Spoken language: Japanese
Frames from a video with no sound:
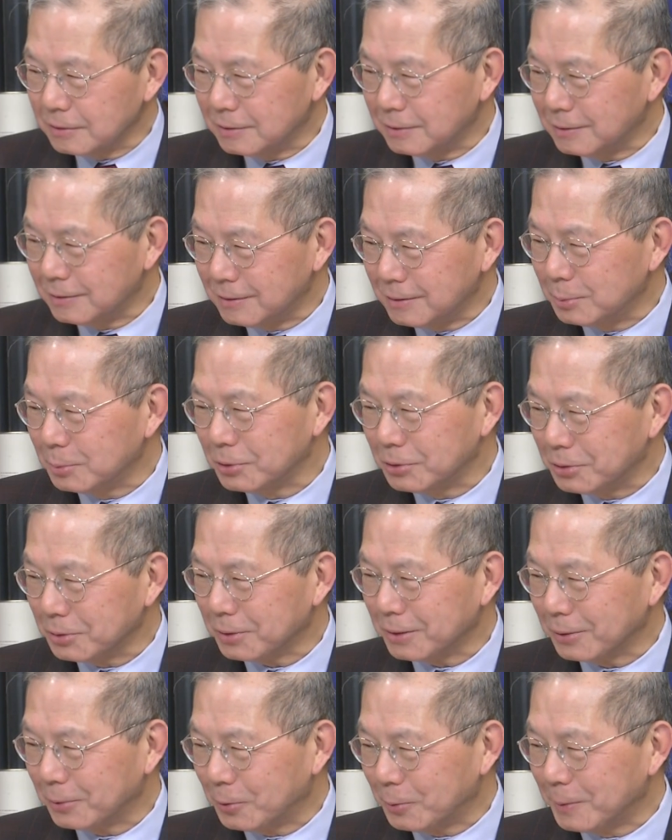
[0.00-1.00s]
人物
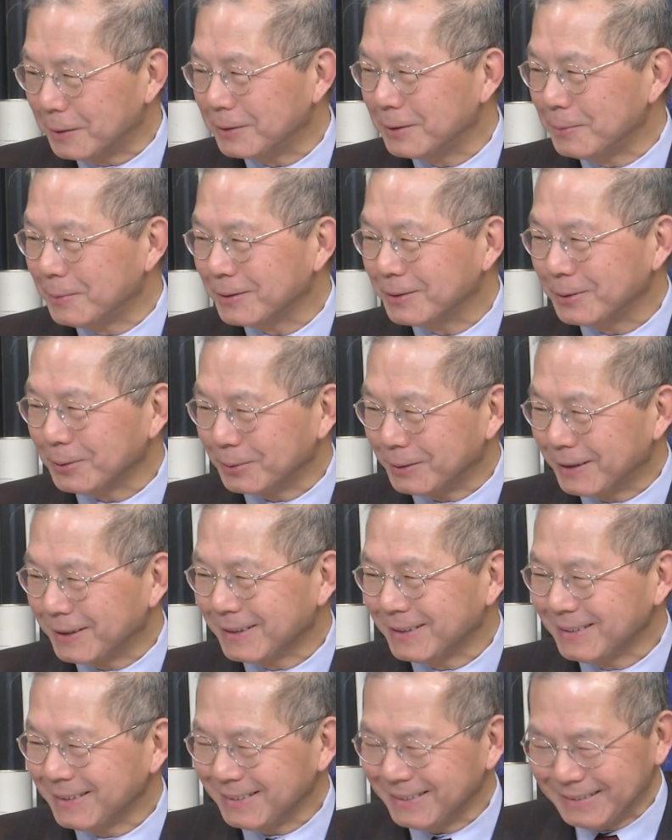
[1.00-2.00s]
は困りますよね
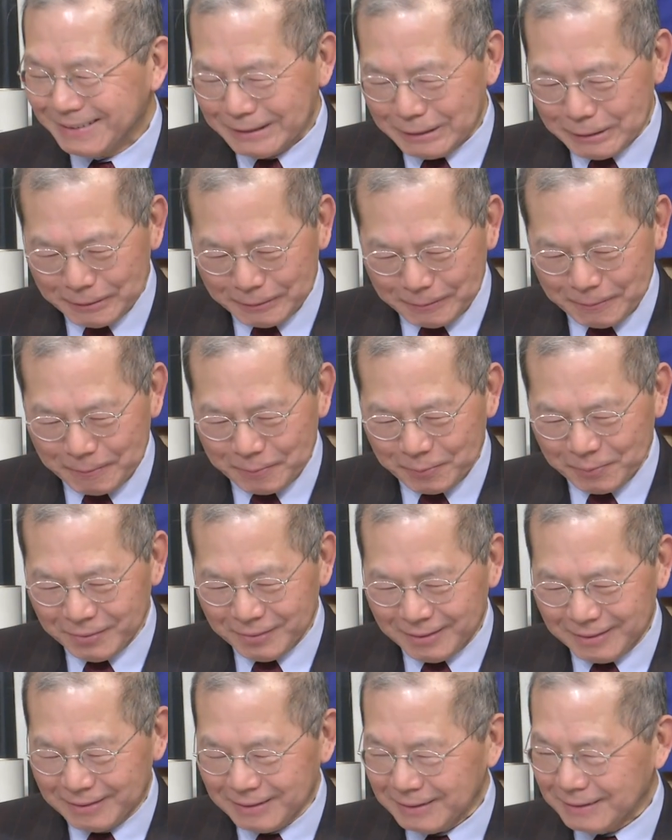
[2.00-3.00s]

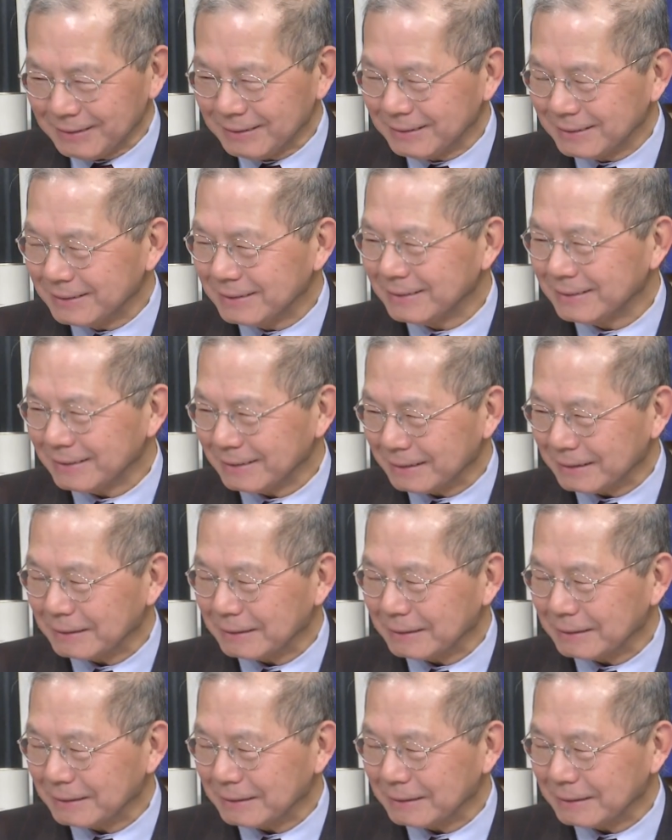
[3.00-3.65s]
そうなんですよ